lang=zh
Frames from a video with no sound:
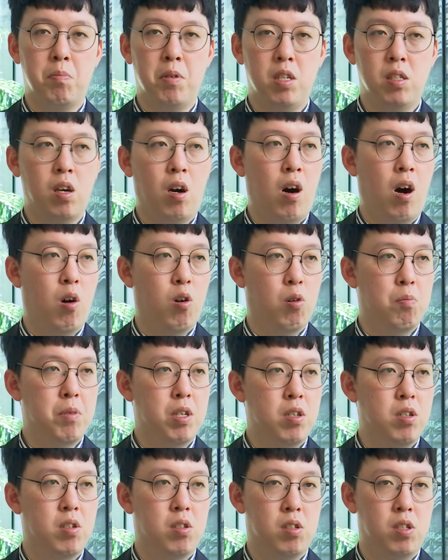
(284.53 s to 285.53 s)
比照郝龙
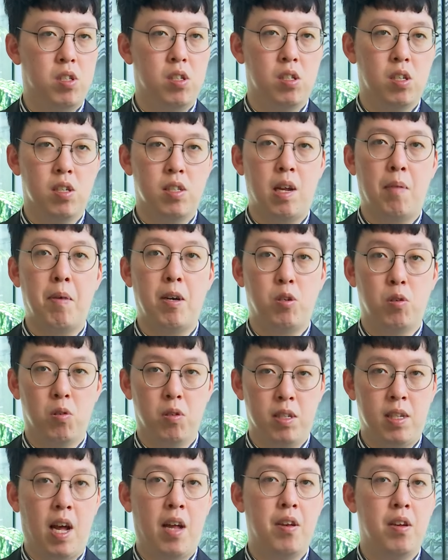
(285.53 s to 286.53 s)
斌时期的三百九
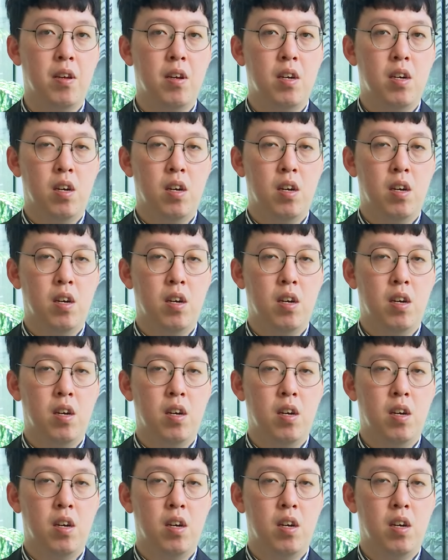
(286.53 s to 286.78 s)
十三，